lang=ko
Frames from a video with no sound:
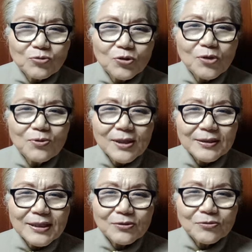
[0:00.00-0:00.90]
두려움을
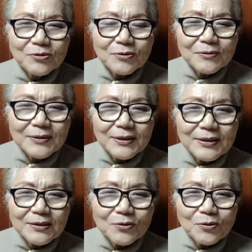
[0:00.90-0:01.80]
갖다 주고
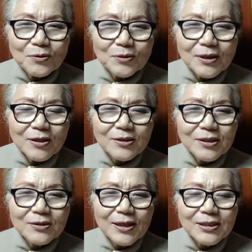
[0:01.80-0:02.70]
또
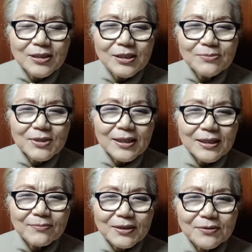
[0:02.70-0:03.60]
걱정과 근심을
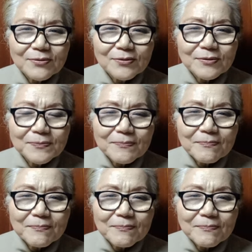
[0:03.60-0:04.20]
갖게 만들고